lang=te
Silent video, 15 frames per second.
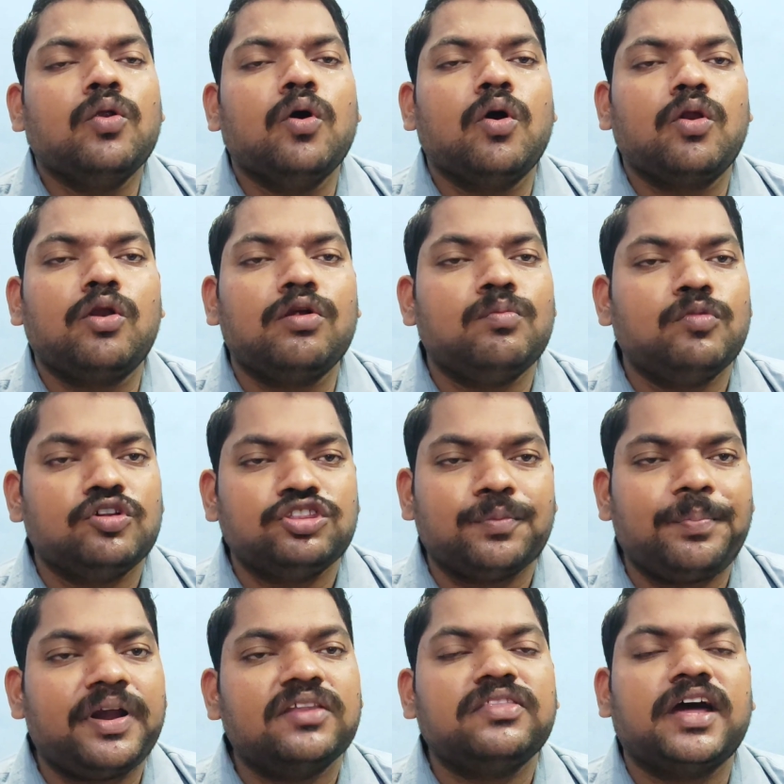నోర్లు
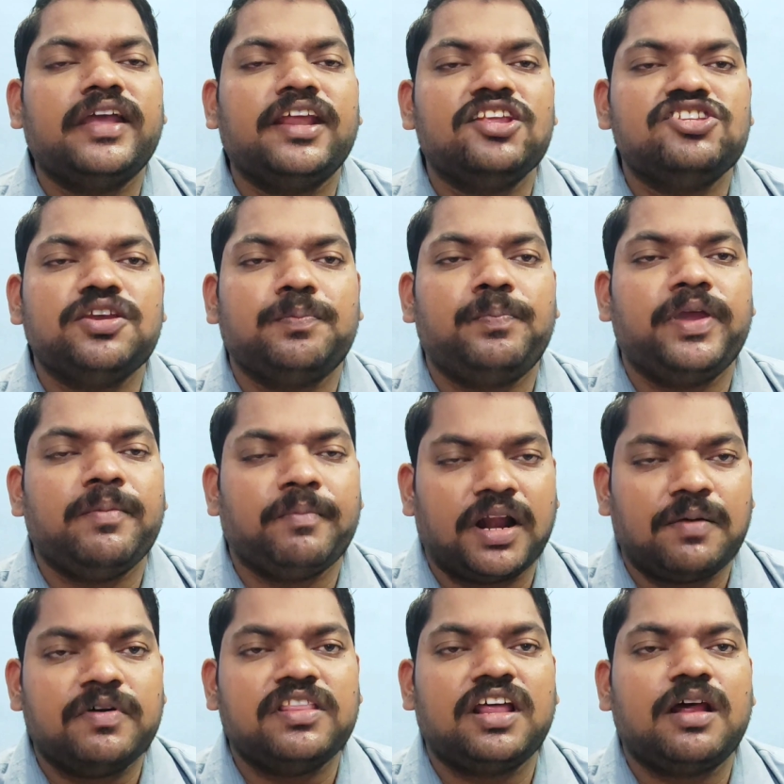మూతపడతాయని చెప్పి
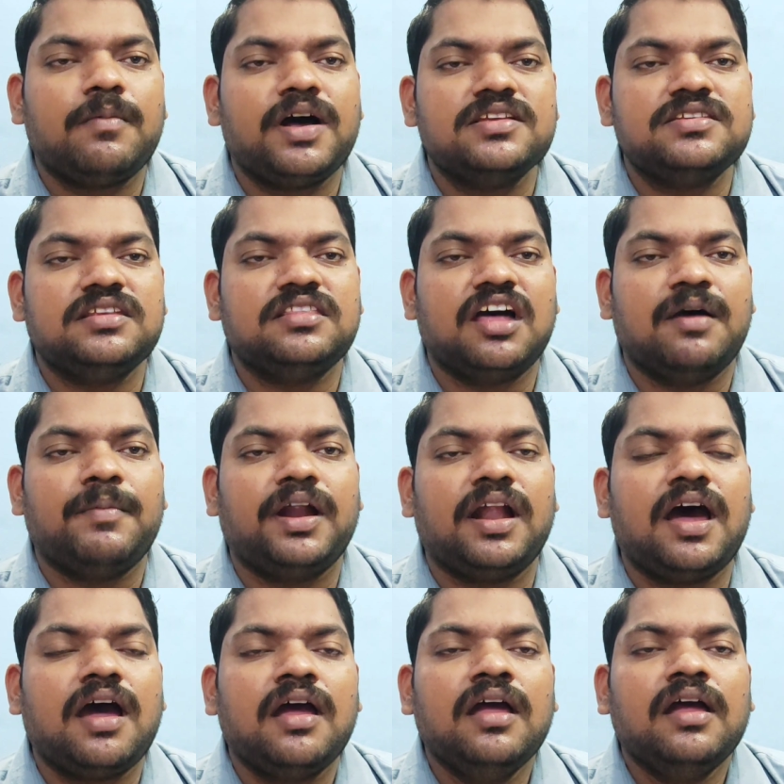మనమందరం
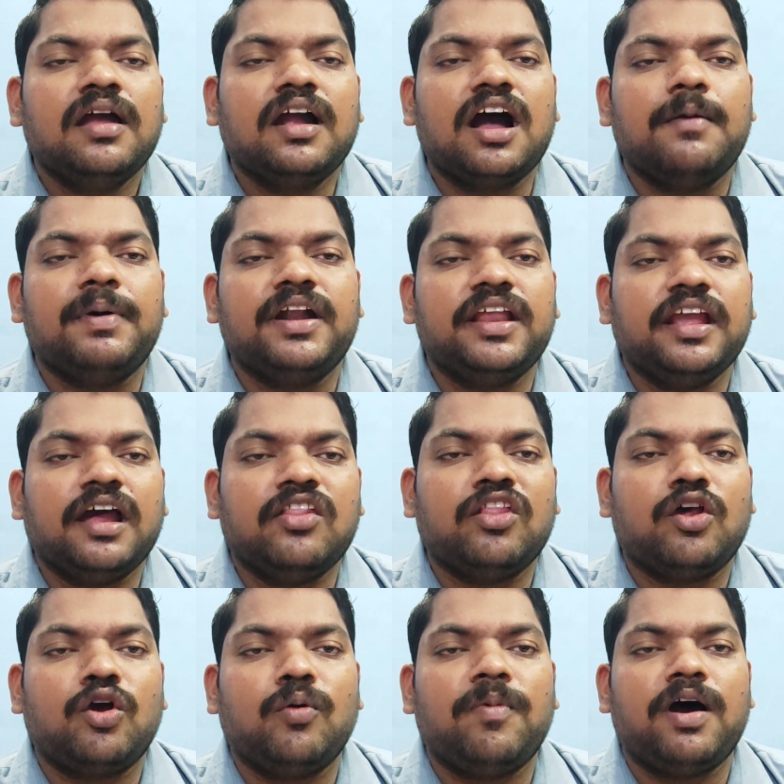ఆశిద్దామన్నా కాబట్టి
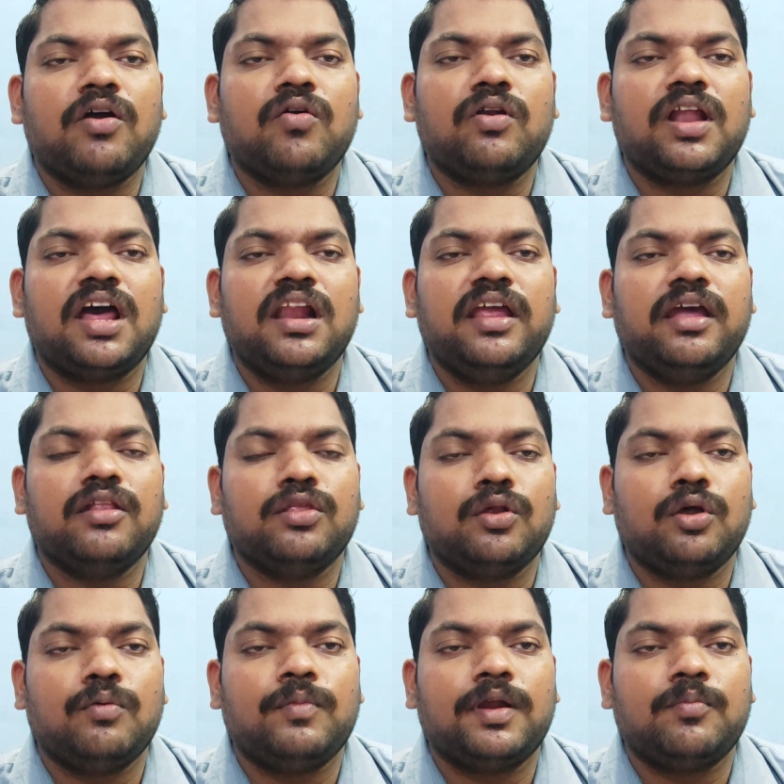అందరూ బాగుండాలి
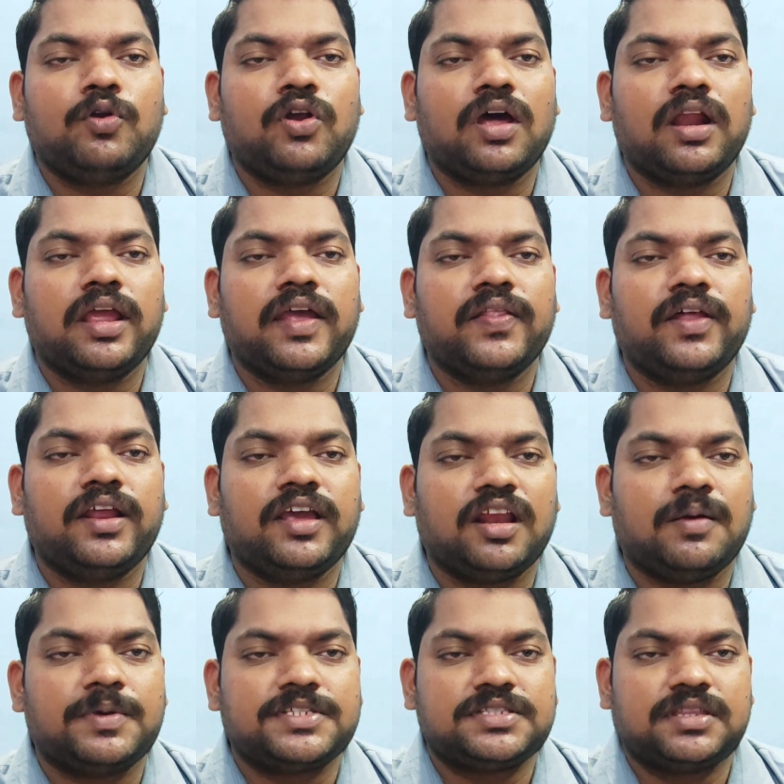అందులో మనం ఉండాలి అందరికీ
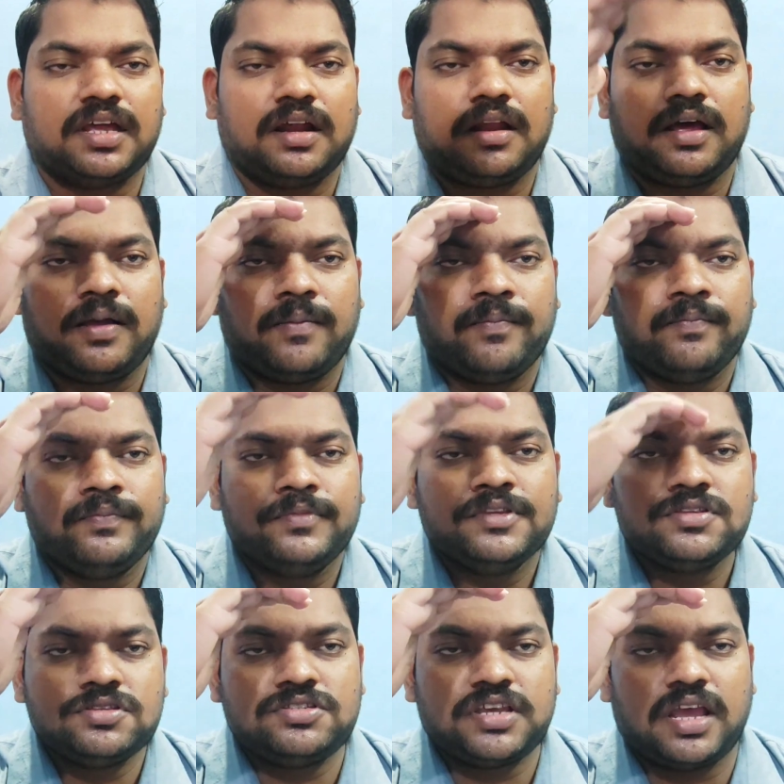నమస్తే అన్న
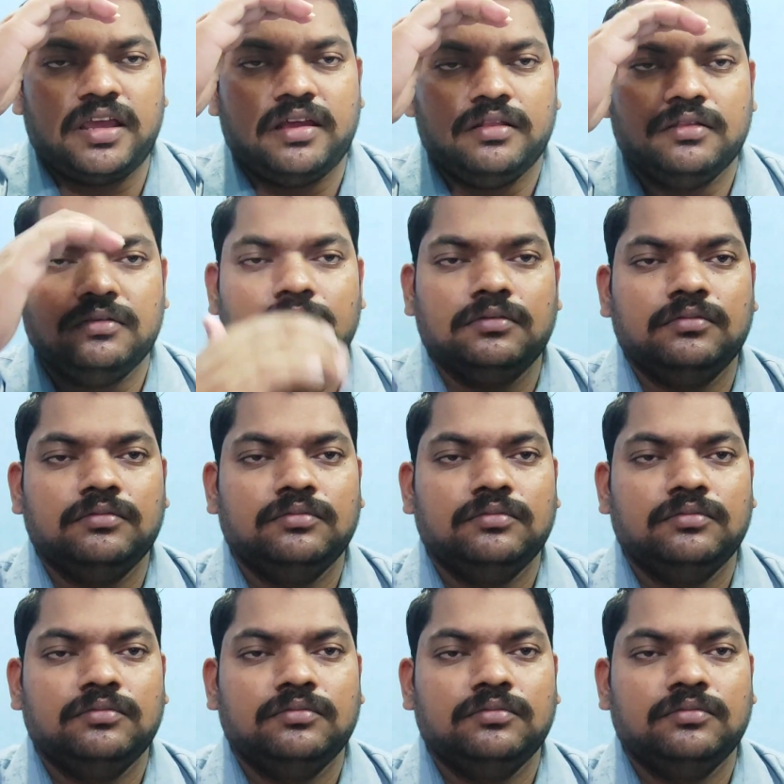జై హింద్